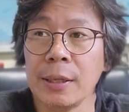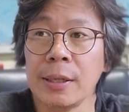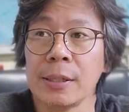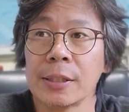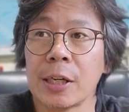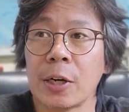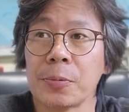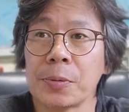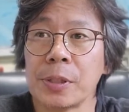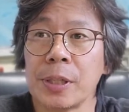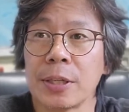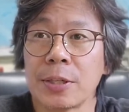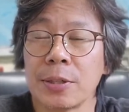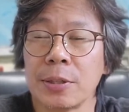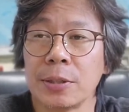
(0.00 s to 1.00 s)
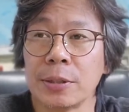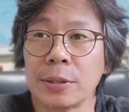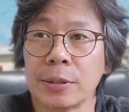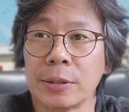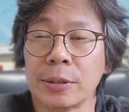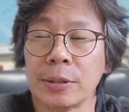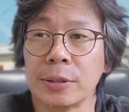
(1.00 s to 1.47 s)
작업실에서
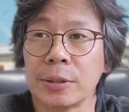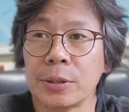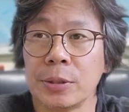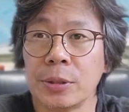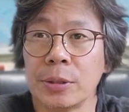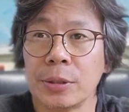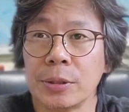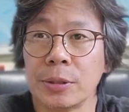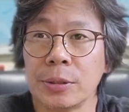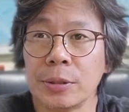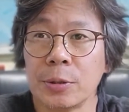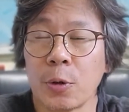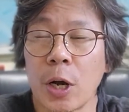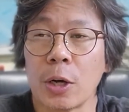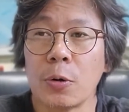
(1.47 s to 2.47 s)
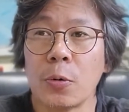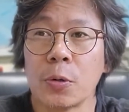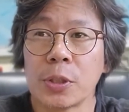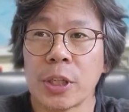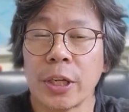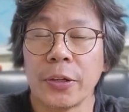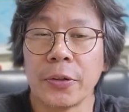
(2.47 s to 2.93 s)
그 광고
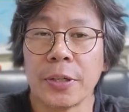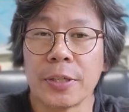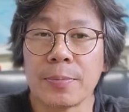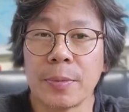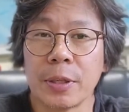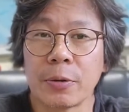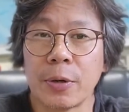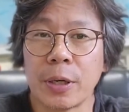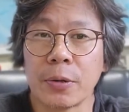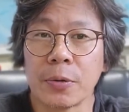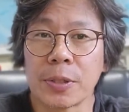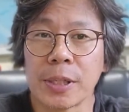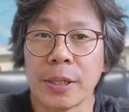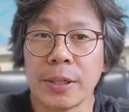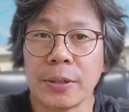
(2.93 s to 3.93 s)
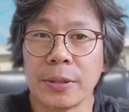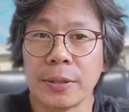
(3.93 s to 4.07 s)
촬영이 있습니다. 광고 촬영.